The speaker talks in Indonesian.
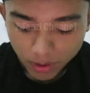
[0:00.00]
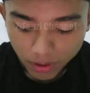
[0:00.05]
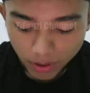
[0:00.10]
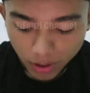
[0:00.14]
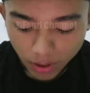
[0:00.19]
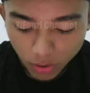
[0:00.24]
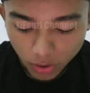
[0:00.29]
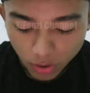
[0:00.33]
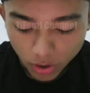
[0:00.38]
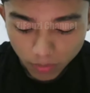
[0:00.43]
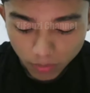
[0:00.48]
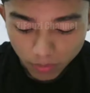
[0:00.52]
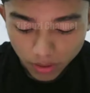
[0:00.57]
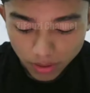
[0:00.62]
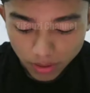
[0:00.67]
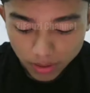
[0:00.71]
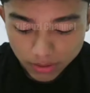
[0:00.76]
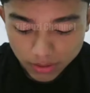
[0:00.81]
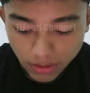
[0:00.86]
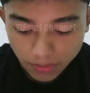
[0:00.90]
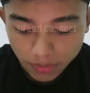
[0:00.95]
kalau orang
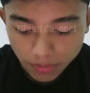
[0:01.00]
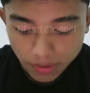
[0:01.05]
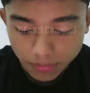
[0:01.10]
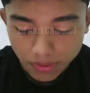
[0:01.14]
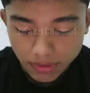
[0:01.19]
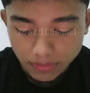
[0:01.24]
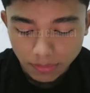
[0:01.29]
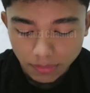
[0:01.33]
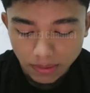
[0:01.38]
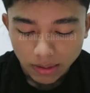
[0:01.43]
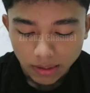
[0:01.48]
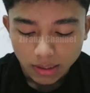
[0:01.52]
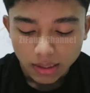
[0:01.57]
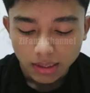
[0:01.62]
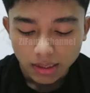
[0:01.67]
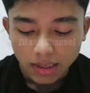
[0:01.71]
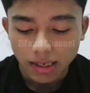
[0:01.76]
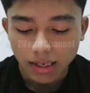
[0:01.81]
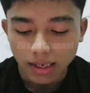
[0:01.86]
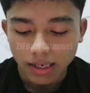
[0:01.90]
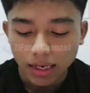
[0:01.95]
Malaysia 65 sama
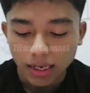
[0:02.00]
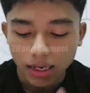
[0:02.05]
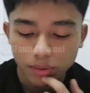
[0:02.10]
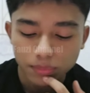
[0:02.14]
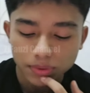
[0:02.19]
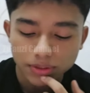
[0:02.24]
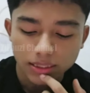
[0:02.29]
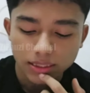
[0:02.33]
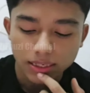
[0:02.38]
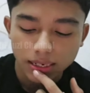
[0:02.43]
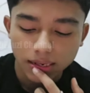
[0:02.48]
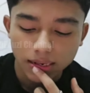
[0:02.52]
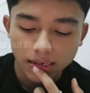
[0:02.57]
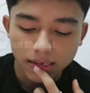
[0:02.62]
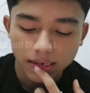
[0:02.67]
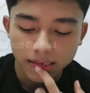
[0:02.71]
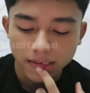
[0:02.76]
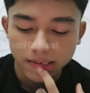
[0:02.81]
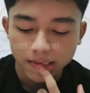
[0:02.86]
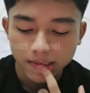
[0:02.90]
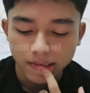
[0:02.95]
nah kalau
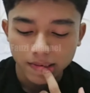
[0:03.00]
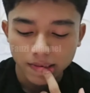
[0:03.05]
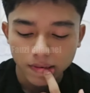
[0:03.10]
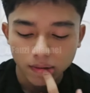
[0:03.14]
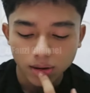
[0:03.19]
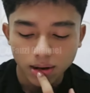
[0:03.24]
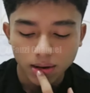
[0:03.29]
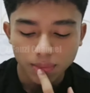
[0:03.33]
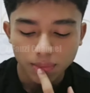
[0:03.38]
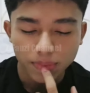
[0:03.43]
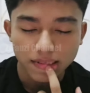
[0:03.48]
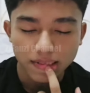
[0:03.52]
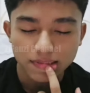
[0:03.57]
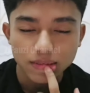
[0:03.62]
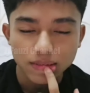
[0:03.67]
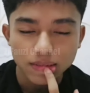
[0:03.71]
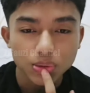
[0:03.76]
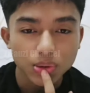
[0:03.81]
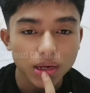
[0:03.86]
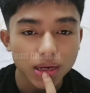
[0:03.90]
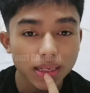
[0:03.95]
misalkan orang Malaysia
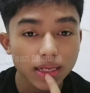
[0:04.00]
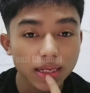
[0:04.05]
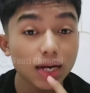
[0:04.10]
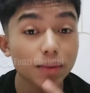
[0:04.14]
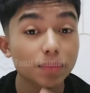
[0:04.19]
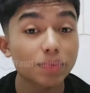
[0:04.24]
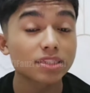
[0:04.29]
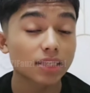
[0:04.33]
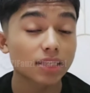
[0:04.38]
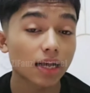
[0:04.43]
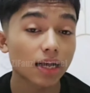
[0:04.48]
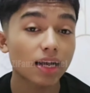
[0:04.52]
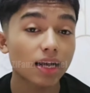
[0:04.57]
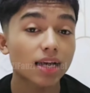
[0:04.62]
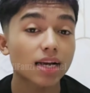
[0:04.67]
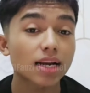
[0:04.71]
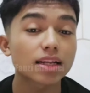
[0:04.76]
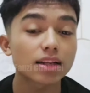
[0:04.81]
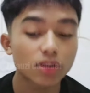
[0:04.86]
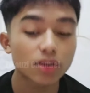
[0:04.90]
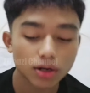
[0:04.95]
itu kayaknya nggak bisa
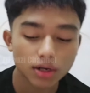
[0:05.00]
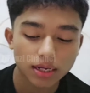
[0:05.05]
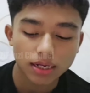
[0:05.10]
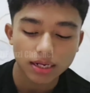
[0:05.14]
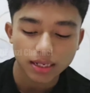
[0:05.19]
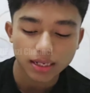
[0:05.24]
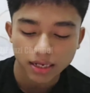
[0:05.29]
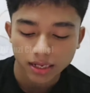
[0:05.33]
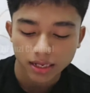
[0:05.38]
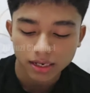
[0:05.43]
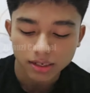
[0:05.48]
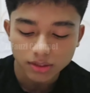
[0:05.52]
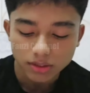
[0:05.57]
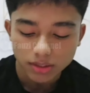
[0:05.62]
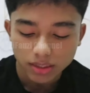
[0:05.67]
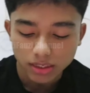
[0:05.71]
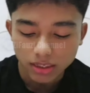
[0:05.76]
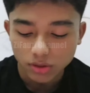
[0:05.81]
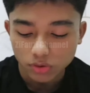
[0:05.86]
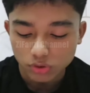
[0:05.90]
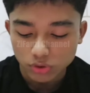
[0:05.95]
karena di luar negeri kan.
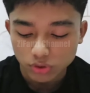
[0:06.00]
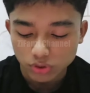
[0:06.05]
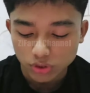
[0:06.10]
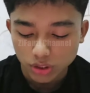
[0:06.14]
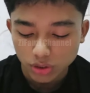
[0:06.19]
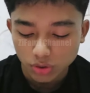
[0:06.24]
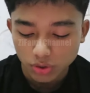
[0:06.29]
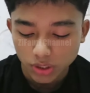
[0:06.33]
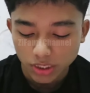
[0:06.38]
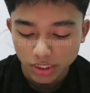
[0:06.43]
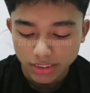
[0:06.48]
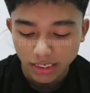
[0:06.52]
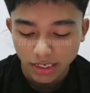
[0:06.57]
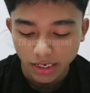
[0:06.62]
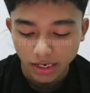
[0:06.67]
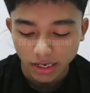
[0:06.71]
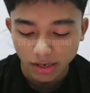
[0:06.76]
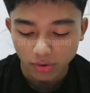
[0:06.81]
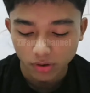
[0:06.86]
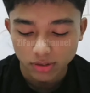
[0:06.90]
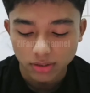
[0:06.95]
Ini khusus di Indonesia
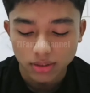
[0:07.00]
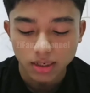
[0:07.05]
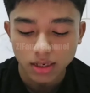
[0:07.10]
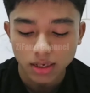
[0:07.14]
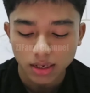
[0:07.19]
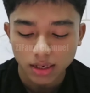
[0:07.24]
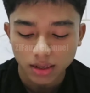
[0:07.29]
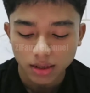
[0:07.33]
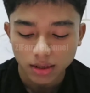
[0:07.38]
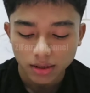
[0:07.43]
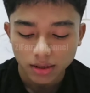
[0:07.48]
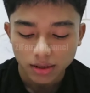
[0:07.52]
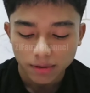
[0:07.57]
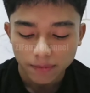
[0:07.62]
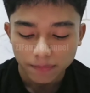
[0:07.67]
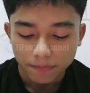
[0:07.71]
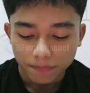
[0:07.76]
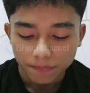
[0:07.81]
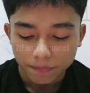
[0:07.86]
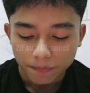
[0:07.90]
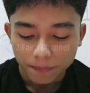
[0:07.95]
kalau nggak salah.
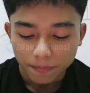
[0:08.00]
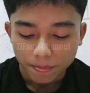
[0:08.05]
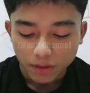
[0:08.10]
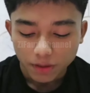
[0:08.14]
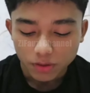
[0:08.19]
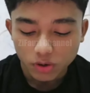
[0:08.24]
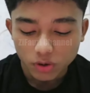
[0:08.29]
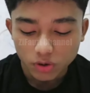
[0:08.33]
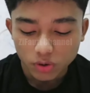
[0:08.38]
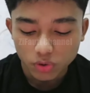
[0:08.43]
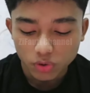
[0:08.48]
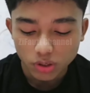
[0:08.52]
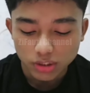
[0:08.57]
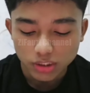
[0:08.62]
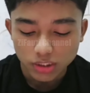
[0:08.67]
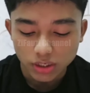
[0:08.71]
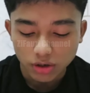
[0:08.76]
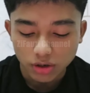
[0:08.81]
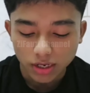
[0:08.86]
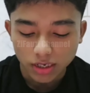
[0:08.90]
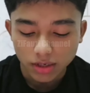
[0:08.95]
Nyo, gue
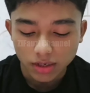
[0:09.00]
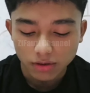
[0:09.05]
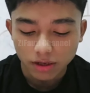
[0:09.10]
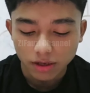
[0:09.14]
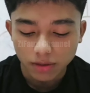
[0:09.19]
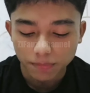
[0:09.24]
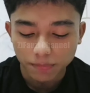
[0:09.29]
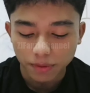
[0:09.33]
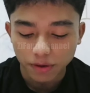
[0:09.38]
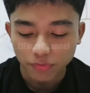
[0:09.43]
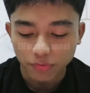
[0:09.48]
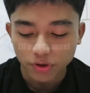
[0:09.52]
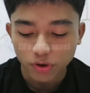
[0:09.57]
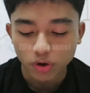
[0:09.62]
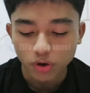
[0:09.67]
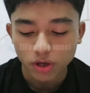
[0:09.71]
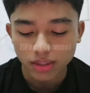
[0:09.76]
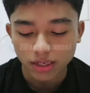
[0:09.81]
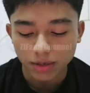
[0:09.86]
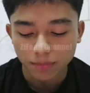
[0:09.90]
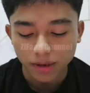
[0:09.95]
cewa lagi ya parfumnya. Oh,
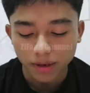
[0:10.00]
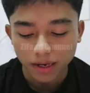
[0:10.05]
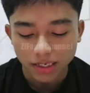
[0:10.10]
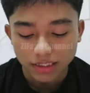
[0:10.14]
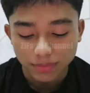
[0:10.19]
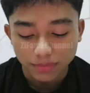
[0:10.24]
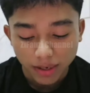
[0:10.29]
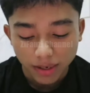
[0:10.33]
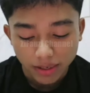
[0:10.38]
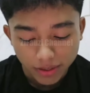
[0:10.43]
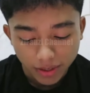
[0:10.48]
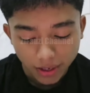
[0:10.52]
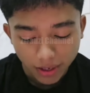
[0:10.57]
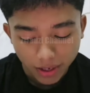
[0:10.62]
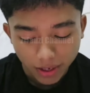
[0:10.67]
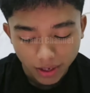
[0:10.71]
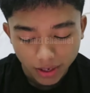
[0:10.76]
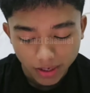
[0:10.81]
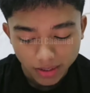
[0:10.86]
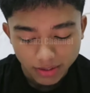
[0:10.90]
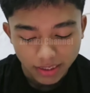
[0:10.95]
terima kasih
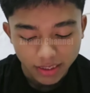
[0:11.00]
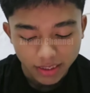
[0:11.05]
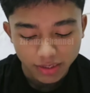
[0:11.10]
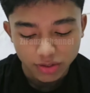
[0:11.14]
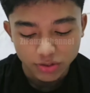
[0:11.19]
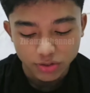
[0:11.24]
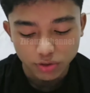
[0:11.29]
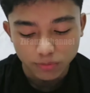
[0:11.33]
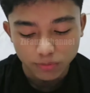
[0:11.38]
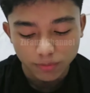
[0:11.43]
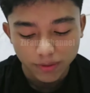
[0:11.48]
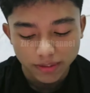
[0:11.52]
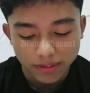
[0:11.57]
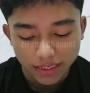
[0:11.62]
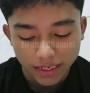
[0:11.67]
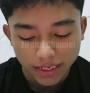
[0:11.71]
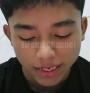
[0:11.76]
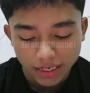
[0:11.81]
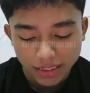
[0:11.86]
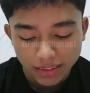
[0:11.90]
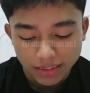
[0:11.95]
banyak. Thank you so much
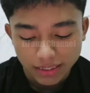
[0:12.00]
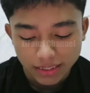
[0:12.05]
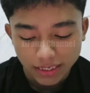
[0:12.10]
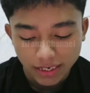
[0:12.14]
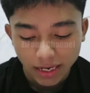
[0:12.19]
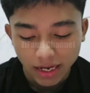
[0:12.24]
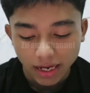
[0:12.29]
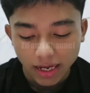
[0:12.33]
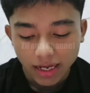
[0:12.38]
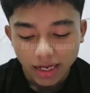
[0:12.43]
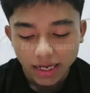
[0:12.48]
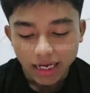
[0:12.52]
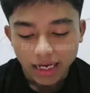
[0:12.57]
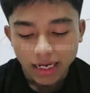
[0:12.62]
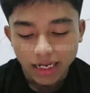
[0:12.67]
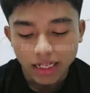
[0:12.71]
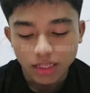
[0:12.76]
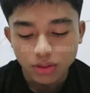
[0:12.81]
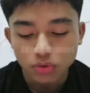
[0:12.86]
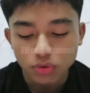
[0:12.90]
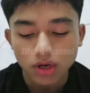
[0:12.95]
guys. Nah,
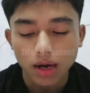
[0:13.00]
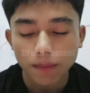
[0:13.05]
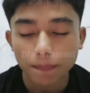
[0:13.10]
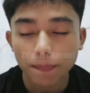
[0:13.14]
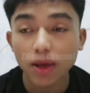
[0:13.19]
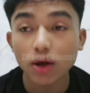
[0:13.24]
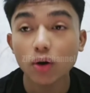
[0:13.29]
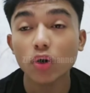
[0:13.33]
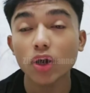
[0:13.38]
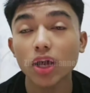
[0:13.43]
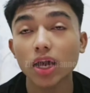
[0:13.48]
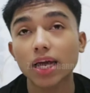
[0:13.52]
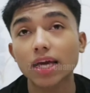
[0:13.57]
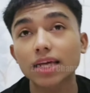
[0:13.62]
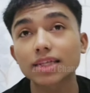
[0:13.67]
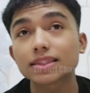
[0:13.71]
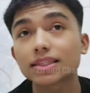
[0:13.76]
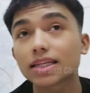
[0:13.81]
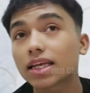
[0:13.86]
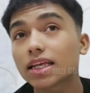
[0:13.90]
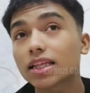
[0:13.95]
ini tuh nggak PO ya
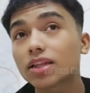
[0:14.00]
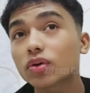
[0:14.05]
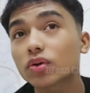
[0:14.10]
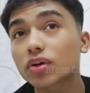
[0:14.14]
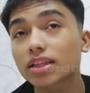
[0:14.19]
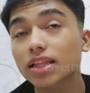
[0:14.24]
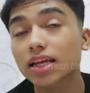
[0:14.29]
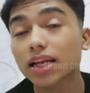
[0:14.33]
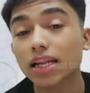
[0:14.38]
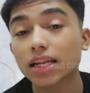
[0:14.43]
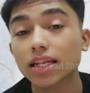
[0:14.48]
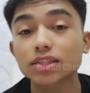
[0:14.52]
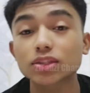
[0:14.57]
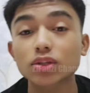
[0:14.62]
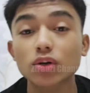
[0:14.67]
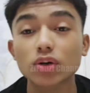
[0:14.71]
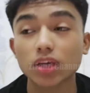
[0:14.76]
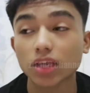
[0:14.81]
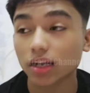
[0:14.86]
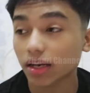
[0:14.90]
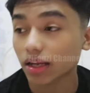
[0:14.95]
guys. Jadi ini kita ready
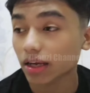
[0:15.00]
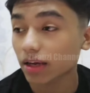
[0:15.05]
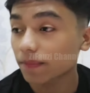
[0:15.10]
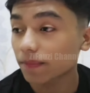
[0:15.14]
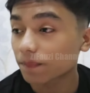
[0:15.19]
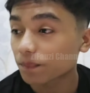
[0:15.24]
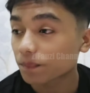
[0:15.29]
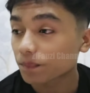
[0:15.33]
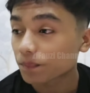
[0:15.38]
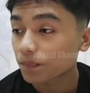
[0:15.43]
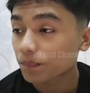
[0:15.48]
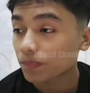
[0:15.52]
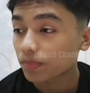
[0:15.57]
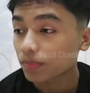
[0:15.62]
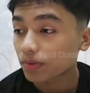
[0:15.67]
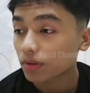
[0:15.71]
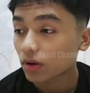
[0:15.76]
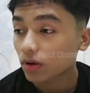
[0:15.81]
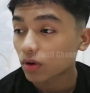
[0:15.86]
stock ya dari ya. Yes.